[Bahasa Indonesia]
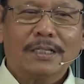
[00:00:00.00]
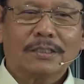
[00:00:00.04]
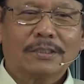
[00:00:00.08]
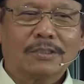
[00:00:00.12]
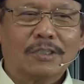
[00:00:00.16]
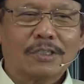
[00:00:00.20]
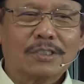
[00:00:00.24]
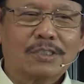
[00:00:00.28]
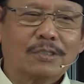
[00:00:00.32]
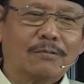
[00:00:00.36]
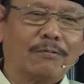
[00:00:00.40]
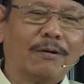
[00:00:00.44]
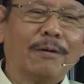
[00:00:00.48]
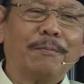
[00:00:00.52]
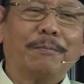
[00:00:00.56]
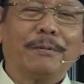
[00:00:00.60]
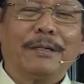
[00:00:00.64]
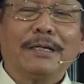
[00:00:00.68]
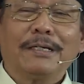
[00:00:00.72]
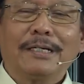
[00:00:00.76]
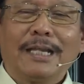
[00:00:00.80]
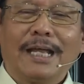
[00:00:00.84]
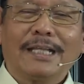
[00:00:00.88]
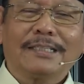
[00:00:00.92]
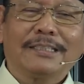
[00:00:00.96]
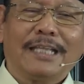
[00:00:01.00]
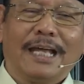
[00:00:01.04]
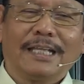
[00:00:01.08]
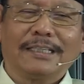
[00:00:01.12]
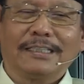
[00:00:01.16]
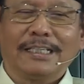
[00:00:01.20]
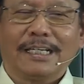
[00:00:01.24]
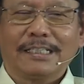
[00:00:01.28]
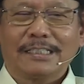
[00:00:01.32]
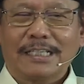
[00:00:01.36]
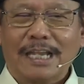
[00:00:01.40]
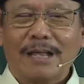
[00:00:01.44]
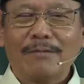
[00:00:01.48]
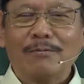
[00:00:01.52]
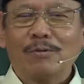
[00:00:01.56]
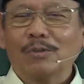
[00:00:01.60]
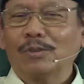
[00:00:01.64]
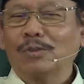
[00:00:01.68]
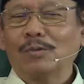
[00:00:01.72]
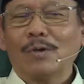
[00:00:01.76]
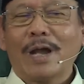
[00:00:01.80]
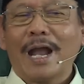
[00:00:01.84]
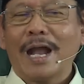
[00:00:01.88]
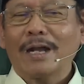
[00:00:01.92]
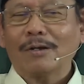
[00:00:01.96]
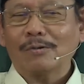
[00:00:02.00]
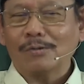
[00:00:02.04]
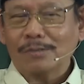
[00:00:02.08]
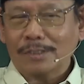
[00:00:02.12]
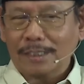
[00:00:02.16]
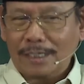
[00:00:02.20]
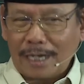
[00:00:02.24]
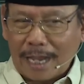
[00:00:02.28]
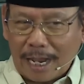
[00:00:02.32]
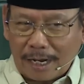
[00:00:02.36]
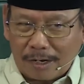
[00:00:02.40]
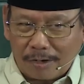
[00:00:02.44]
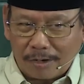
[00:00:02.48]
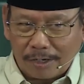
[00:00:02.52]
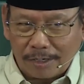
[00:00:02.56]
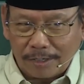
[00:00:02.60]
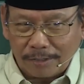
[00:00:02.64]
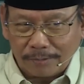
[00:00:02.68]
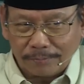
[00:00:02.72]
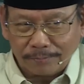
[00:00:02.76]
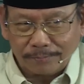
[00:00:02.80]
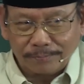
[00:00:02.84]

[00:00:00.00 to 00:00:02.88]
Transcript: terus kue pindah dari Islam udah aku sing ngakon.